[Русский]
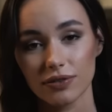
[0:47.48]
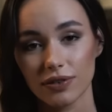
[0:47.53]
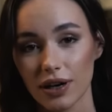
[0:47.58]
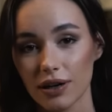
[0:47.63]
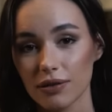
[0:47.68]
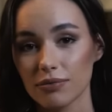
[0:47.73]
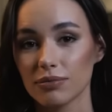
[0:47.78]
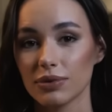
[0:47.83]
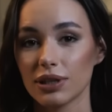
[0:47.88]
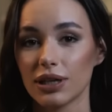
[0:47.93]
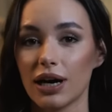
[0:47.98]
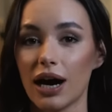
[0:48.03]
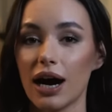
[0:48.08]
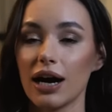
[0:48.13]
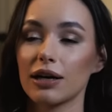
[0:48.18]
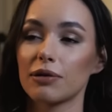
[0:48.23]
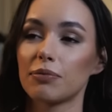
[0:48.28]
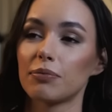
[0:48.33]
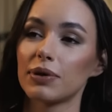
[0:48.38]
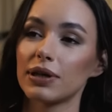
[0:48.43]
вам,
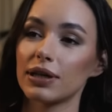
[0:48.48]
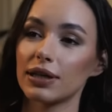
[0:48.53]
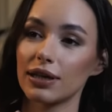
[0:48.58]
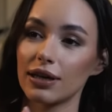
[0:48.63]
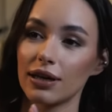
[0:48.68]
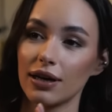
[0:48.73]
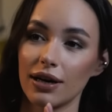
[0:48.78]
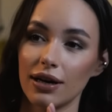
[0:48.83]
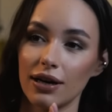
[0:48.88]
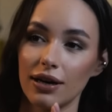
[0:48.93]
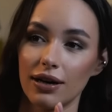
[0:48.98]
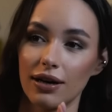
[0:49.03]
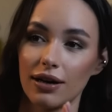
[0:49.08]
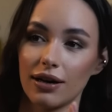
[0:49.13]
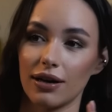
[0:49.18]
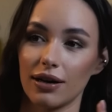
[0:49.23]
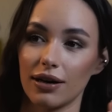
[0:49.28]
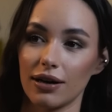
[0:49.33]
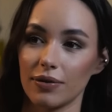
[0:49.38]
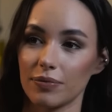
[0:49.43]
как мы
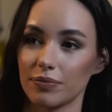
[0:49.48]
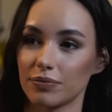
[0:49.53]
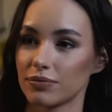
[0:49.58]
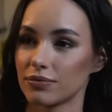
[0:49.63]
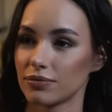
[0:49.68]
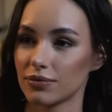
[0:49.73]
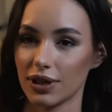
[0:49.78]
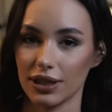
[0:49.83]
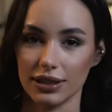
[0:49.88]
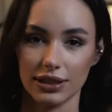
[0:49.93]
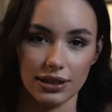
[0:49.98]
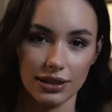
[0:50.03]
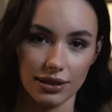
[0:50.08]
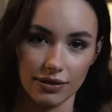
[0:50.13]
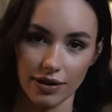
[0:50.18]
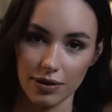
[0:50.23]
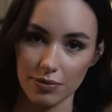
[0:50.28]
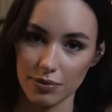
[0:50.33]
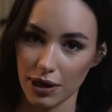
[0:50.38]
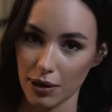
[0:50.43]
а,
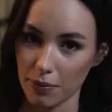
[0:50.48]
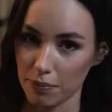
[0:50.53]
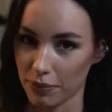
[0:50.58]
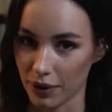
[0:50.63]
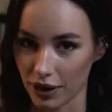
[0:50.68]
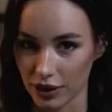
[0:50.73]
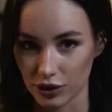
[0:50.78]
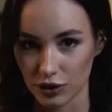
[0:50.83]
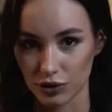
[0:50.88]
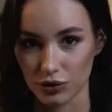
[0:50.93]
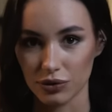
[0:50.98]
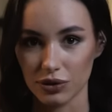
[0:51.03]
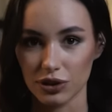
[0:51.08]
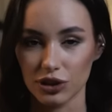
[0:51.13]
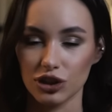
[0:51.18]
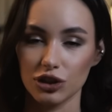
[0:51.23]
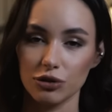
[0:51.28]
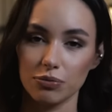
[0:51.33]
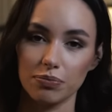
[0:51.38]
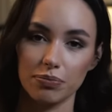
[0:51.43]
открываем компанию,
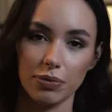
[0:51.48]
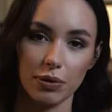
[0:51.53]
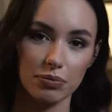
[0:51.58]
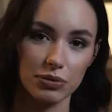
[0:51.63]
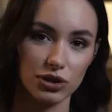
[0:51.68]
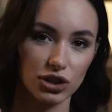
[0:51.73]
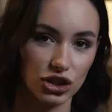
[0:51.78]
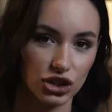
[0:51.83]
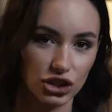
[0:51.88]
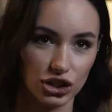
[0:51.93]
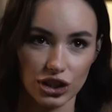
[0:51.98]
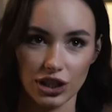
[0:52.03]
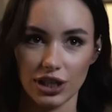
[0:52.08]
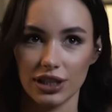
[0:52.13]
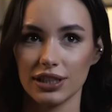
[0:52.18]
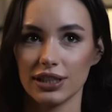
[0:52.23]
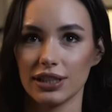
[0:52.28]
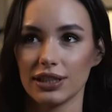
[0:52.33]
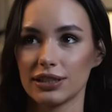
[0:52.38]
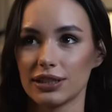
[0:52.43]
ищем
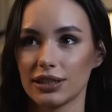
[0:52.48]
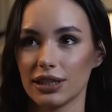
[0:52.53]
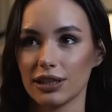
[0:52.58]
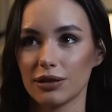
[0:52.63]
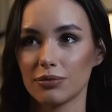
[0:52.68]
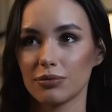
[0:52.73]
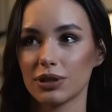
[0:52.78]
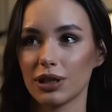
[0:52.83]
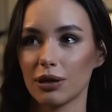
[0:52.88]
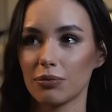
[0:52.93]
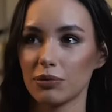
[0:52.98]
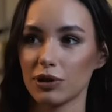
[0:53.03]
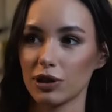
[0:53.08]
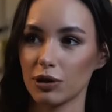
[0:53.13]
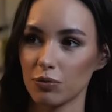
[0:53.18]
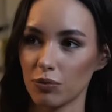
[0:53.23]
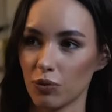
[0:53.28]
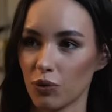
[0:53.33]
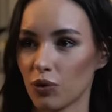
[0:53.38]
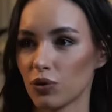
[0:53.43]
помещение, делаем там
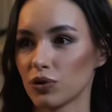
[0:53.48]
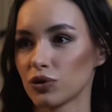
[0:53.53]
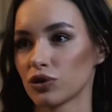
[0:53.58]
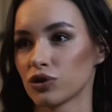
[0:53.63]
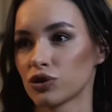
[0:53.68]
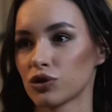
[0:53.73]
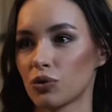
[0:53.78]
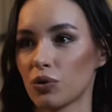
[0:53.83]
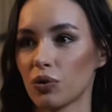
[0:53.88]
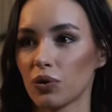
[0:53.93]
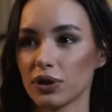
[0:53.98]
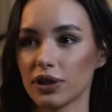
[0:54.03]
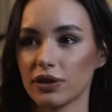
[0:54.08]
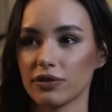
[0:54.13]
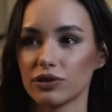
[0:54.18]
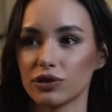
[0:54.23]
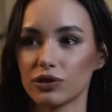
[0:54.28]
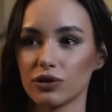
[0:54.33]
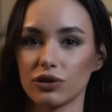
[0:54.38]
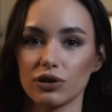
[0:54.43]
ремонт, сколько
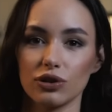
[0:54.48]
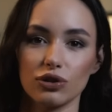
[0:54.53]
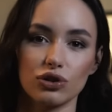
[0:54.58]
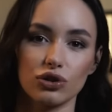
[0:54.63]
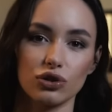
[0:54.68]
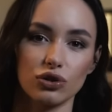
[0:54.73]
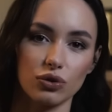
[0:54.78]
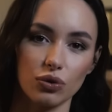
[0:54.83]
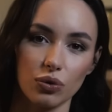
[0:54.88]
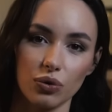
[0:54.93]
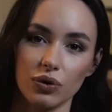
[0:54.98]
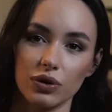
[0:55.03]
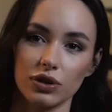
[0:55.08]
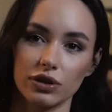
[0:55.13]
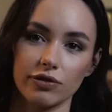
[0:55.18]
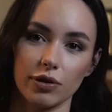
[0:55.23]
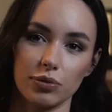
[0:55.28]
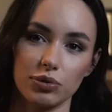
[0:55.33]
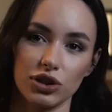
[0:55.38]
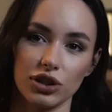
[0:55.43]
все это
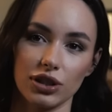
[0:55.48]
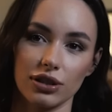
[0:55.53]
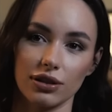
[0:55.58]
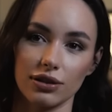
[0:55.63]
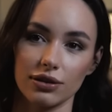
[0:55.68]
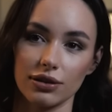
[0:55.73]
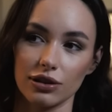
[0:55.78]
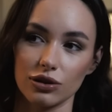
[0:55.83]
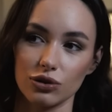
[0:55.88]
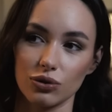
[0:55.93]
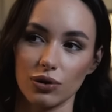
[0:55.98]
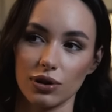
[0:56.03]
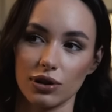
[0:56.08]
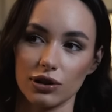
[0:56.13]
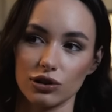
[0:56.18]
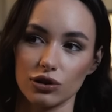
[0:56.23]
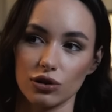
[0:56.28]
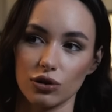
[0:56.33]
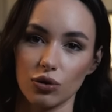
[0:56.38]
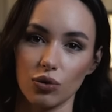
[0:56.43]
стоит, вообще насколько
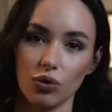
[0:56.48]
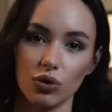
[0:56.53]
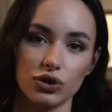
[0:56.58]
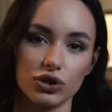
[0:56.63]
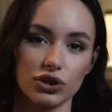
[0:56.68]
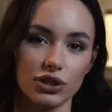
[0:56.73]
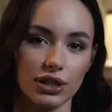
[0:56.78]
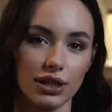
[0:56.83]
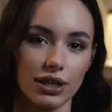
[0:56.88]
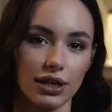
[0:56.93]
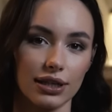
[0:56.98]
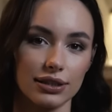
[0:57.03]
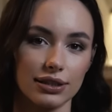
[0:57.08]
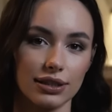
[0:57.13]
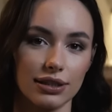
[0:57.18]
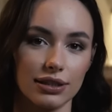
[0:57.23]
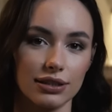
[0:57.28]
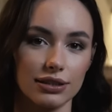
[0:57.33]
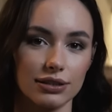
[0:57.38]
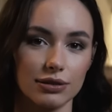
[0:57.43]
сложно
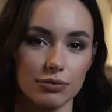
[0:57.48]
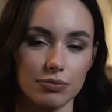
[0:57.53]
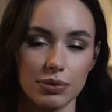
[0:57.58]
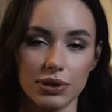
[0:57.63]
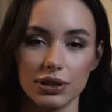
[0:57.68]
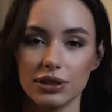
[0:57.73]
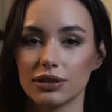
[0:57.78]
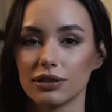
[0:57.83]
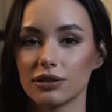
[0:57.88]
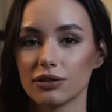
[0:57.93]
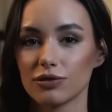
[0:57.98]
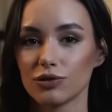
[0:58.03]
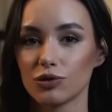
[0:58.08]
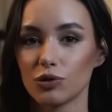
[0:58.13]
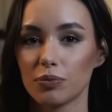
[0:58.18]
открыть бизнес в